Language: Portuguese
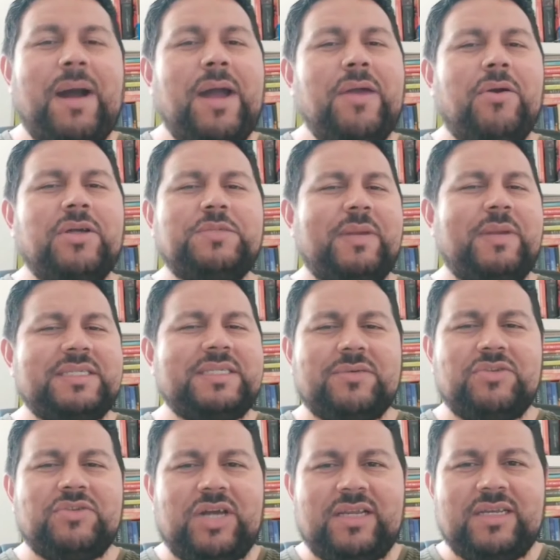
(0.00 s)
a maior
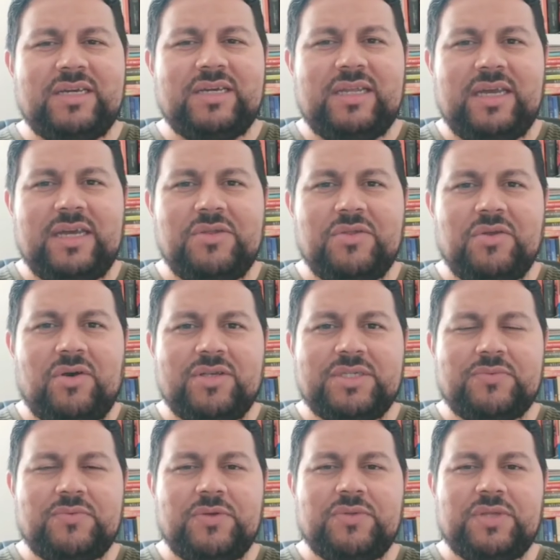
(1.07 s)
expressão de alegria em
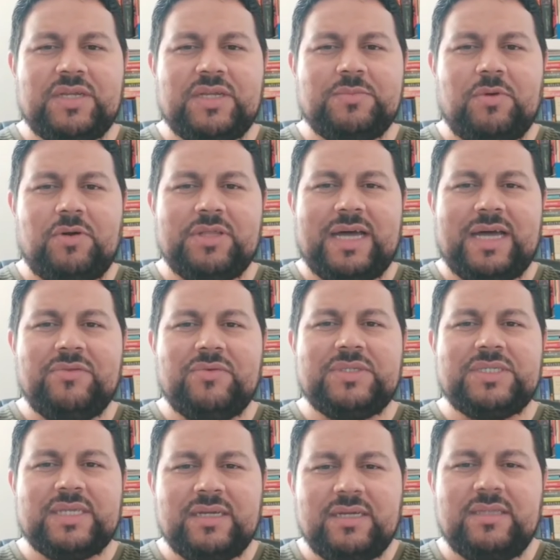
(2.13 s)
nós foi o transbordar do
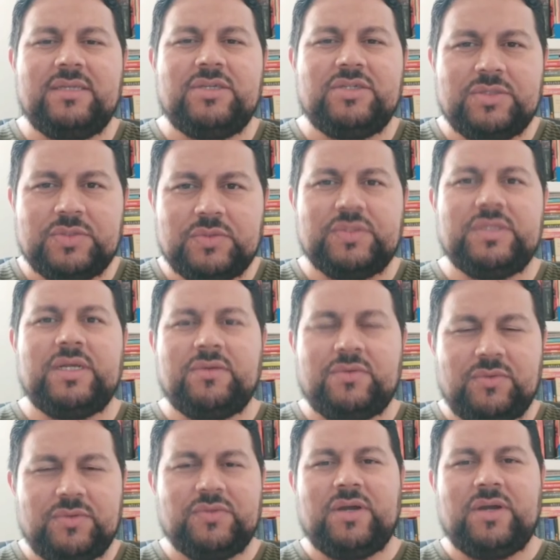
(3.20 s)
sangue de Jesus na
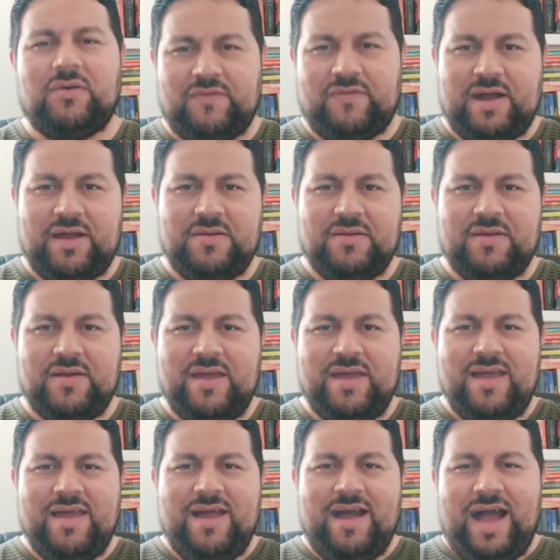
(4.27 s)
cruz do Calvário
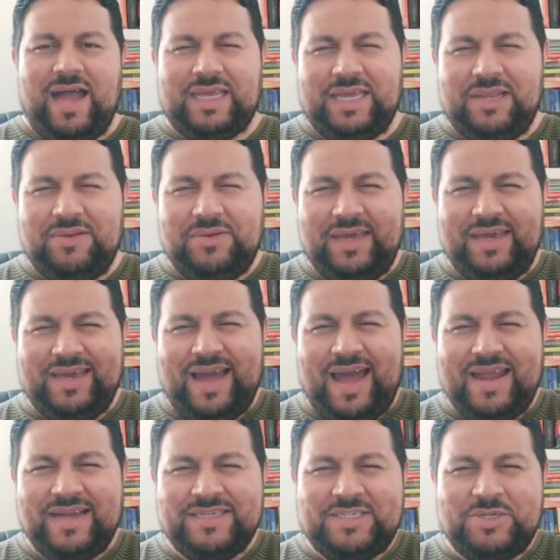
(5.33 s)
aquilo que
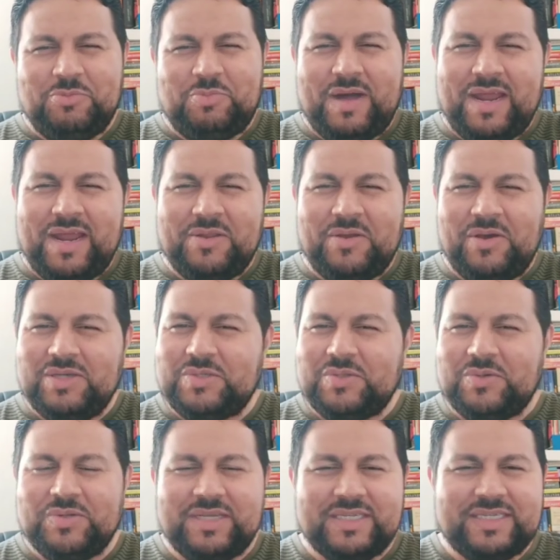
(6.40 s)
garantiu para nós
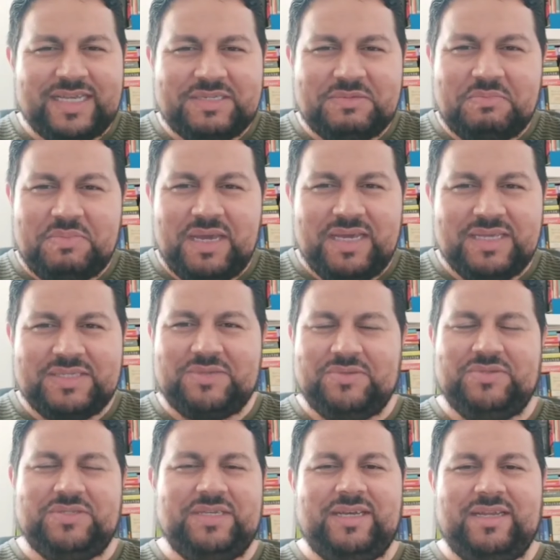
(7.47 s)
todas as
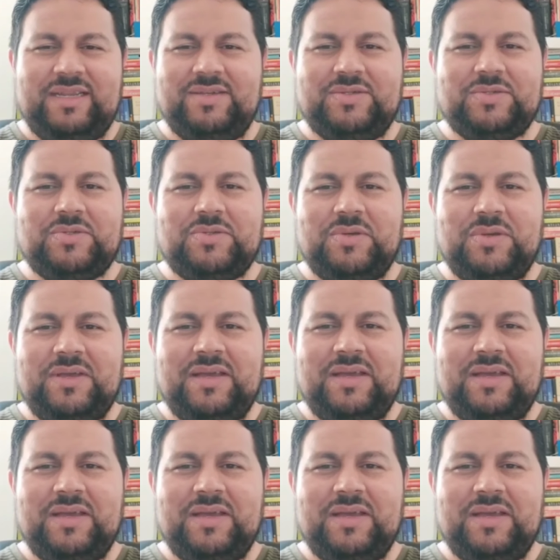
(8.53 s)
bênçãos de Cristo,